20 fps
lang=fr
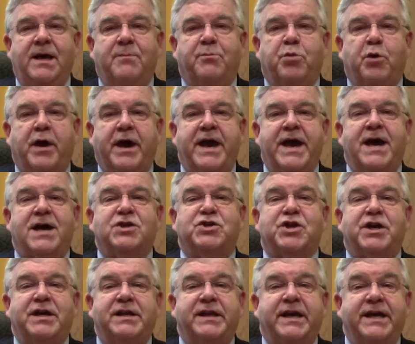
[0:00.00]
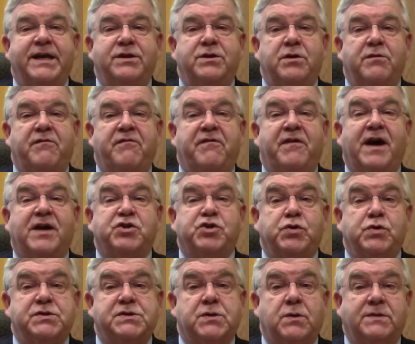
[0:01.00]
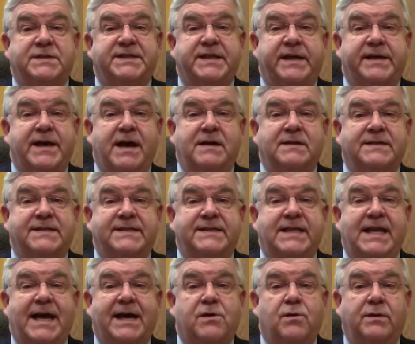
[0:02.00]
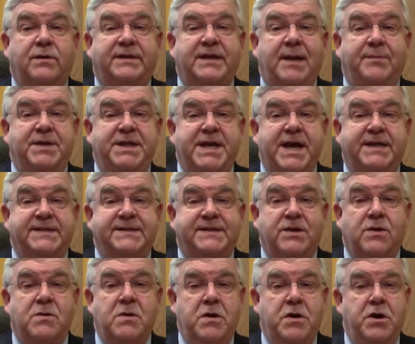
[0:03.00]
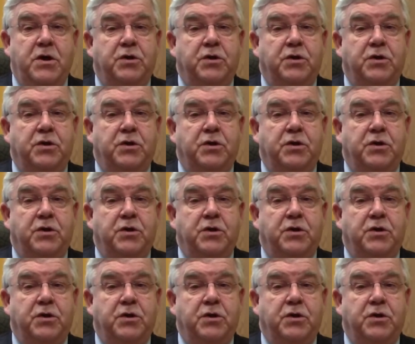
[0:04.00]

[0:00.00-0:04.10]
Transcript: pourrait engendrer de fâcheuses conséquences si la contamination